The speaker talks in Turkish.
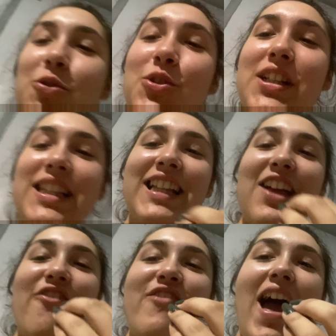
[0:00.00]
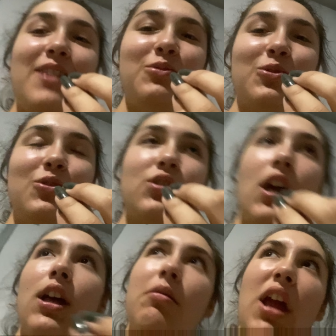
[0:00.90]
kuruşu zaten vermiyordunuz.
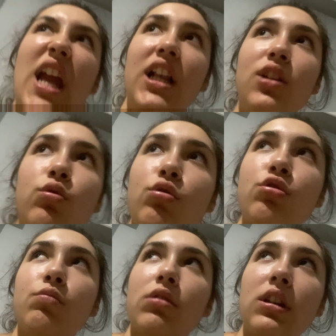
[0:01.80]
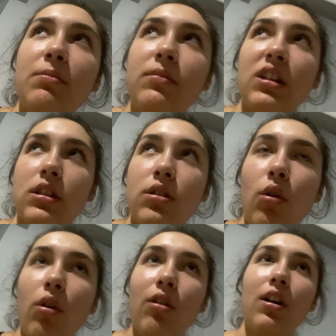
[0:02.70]
50 kuruşum dedim nasıl
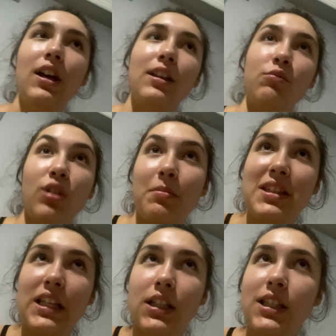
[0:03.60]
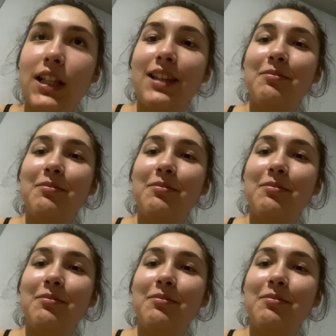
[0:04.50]
yok? Ben buradan bir sakız alayım